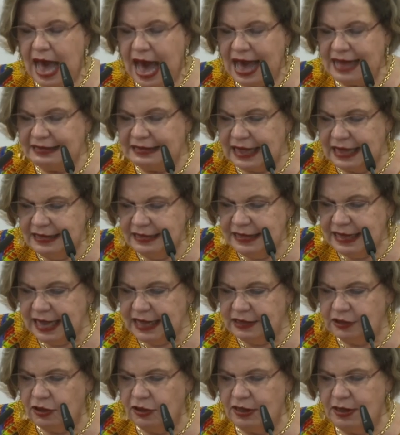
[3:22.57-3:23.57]

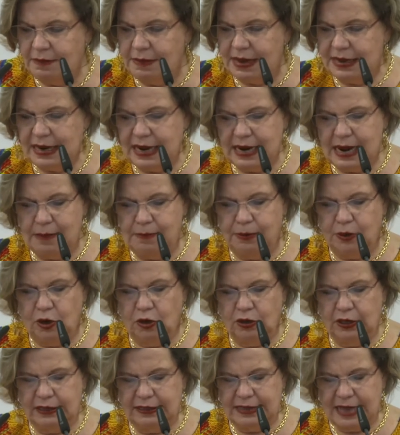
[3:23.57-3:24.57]
atendiendo de manera
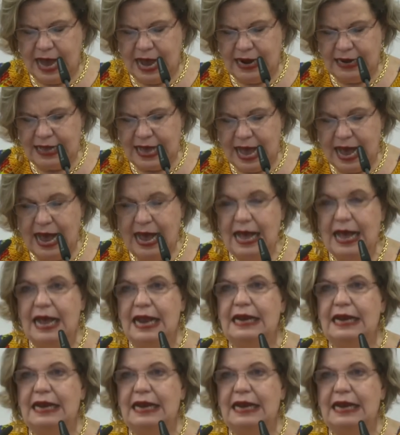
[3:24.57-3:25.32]
prioritaria